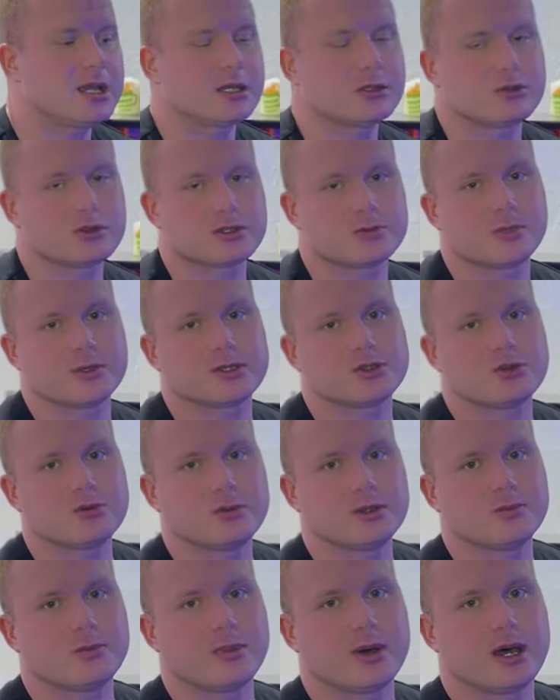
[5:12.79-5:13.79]
который
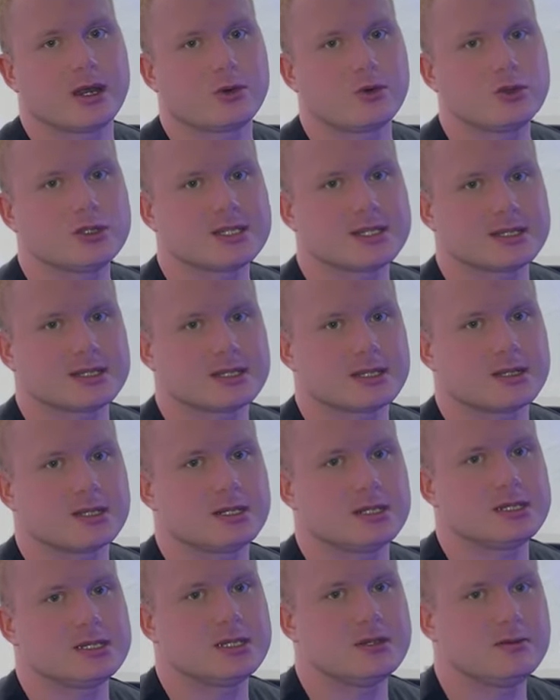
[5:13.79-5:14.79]
способен бороться с
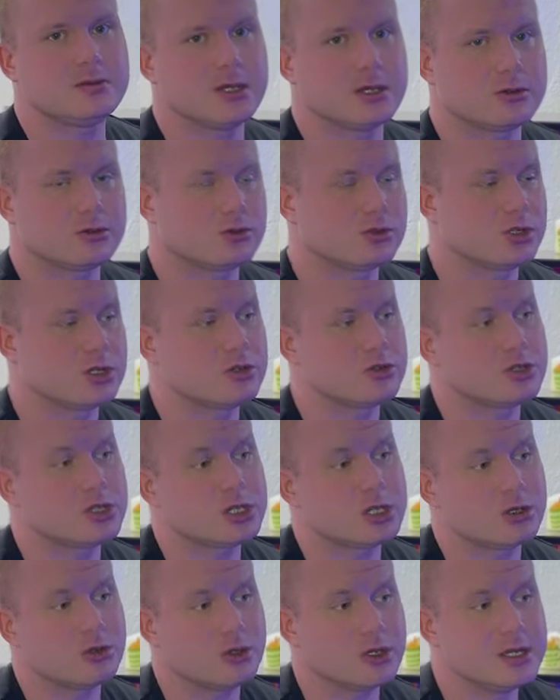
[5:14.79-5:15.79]
агрессивной окружающей
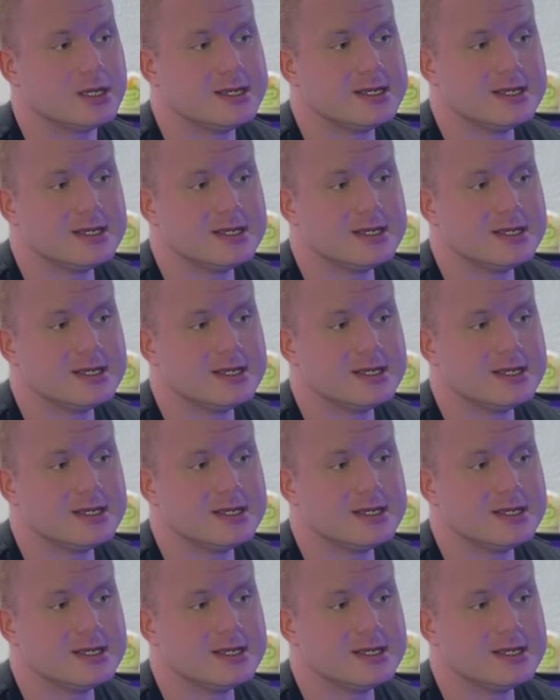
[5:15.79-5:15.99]
средой.